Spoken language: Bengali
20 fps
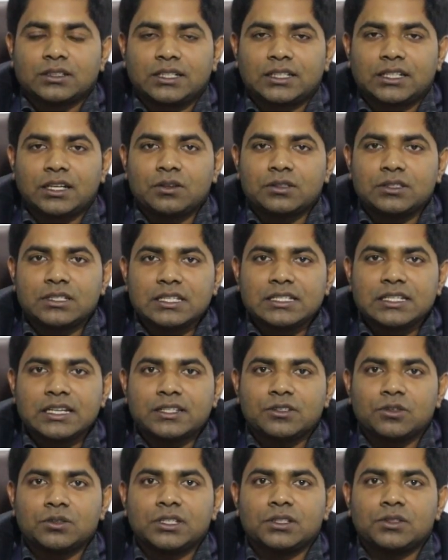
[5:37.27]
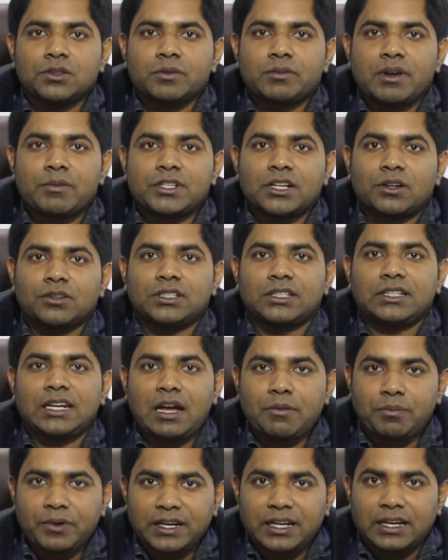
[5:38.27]
সেটা হচ্ছে যে যদি তিনি ব্যবসা করতে
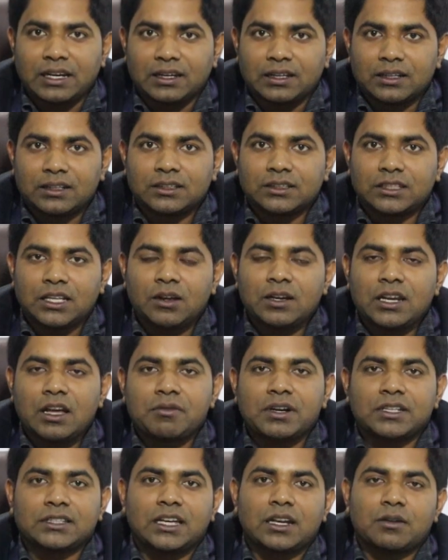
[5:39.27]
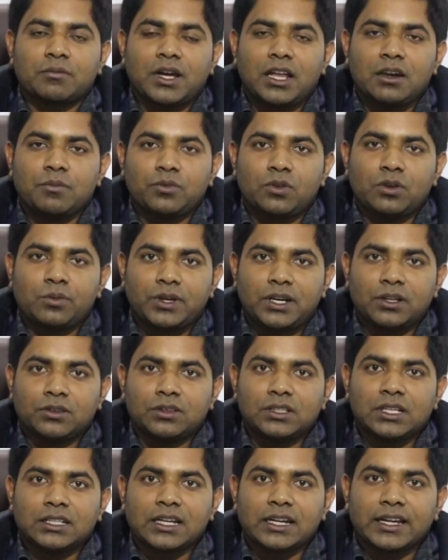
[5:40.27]
না পারেন তাহলে আমরা তার মাল পুরো
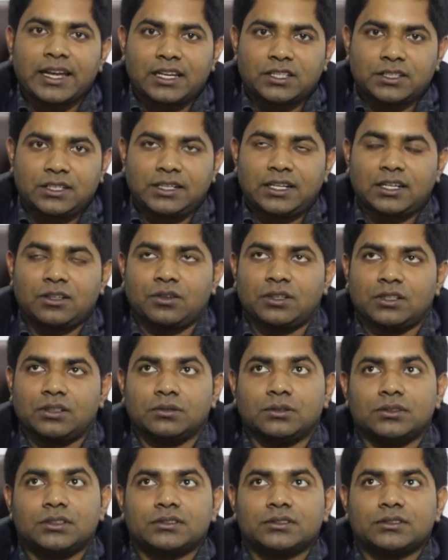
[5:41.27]
ফেরত নিয়ে তাকে ক্যাশ রিটার্ন করে দেবো